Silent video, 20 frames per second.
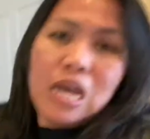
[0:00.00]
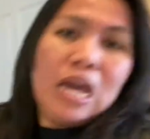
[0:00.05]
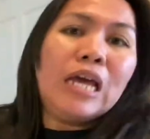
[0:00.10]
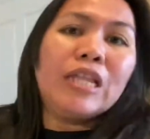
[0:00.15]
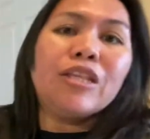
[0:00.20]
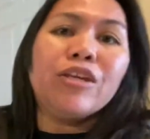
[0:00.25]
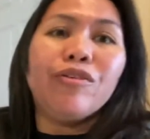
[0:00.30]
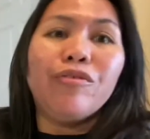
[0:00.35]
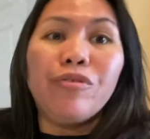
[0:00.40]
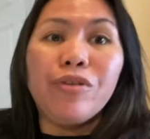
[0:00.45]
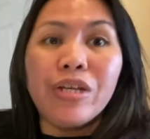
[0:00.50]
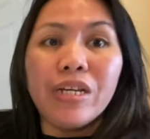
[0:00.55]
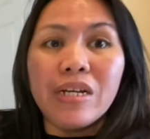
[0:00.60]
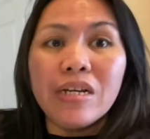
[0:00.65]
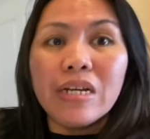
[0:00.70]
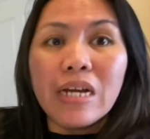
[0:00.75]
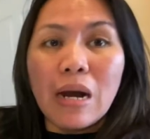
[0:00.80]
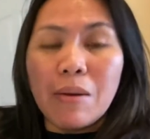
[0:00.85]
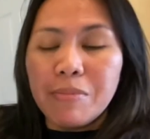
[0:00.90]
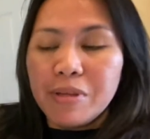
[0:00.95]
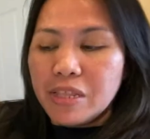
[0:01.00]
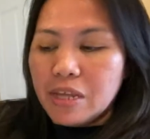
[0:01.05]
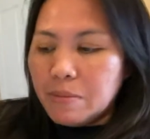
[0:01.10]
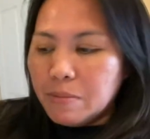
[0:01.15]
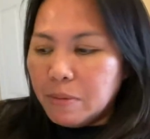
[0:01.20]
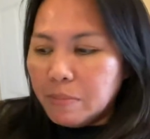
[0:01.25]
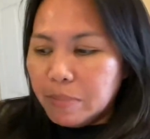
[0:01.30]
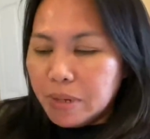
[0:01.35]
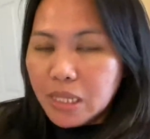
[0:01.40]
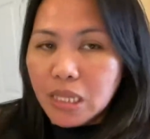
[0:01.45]
ito yung ginagamit
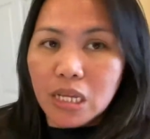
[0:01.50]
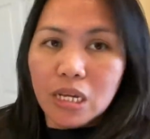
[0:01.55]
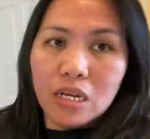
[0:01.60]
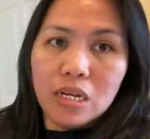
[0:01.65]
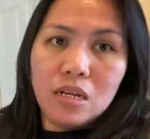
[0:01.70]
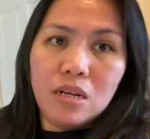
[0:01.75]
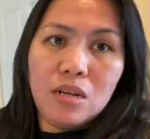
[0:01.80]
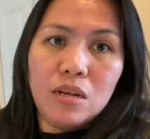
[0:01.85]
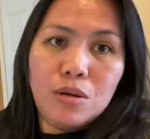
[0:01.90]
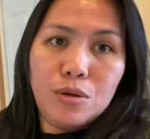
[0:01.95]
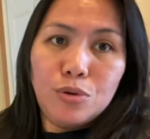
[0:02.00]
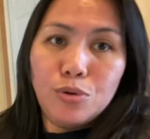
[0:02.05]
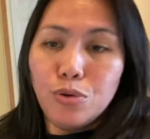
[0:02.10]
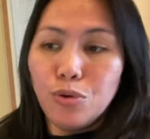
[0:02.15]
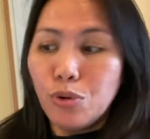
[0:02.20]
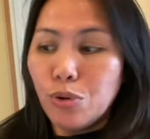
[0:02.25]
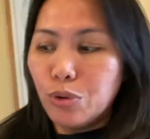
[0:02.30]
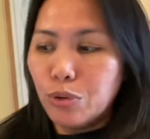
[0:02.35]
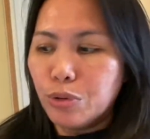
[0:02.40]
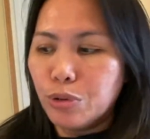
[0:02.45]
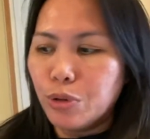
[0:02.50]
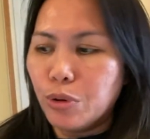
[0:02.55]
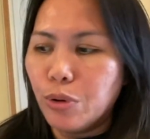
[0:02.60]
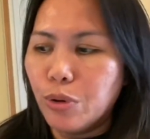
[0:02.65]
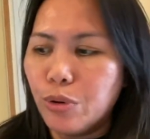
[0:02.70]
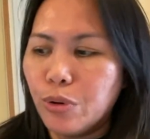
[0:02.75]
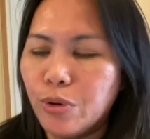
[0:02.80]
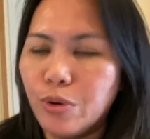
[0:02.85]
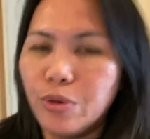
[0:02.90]
namin pag nagluluto.